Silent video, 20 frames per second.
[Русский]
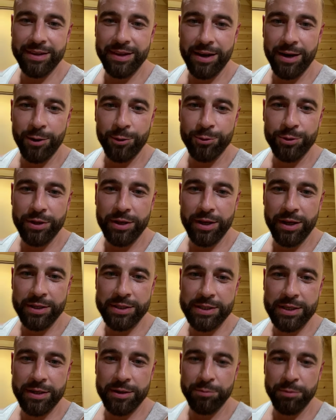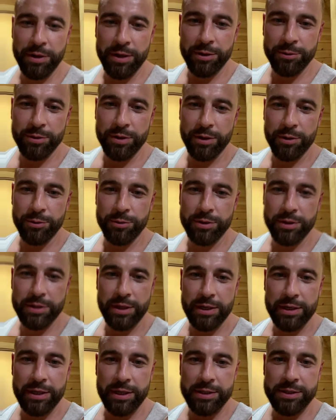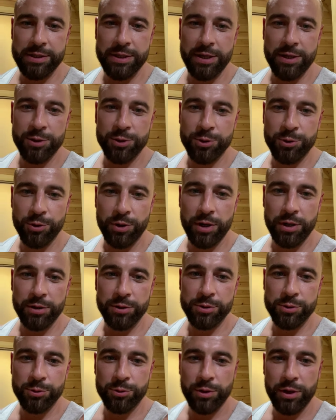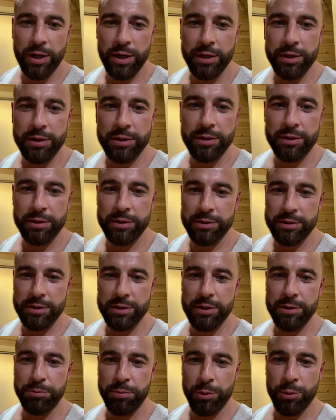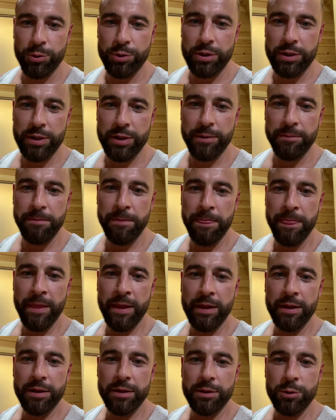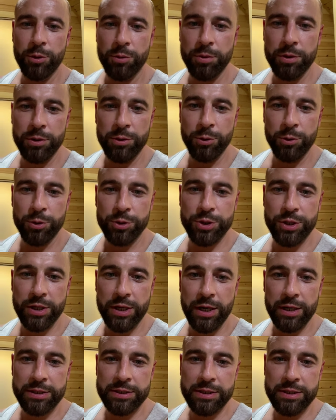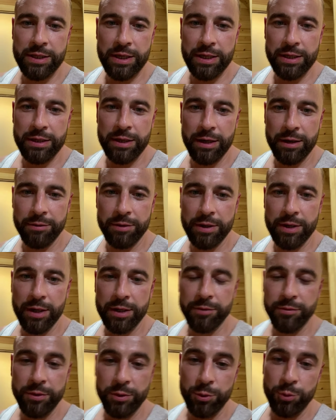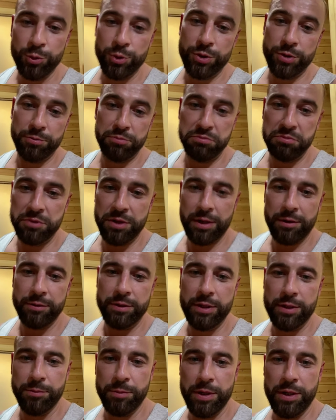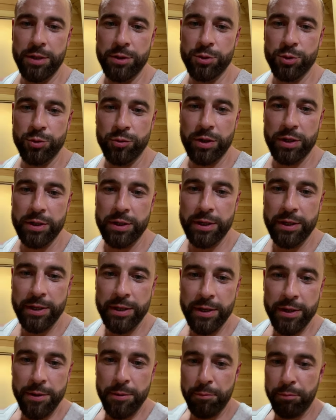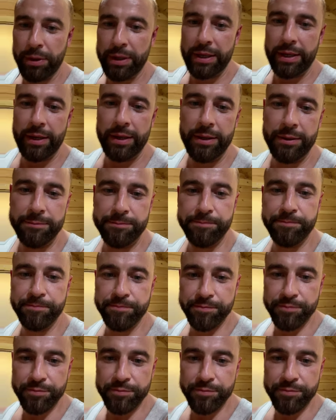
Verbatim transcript: Дауна, оскорбляю Дауна. Так, я знаю, что Аня с Украины, не про, да. Доброй ночи, как дела, Дава, как ведущий? Дава нормальный чувак. Пока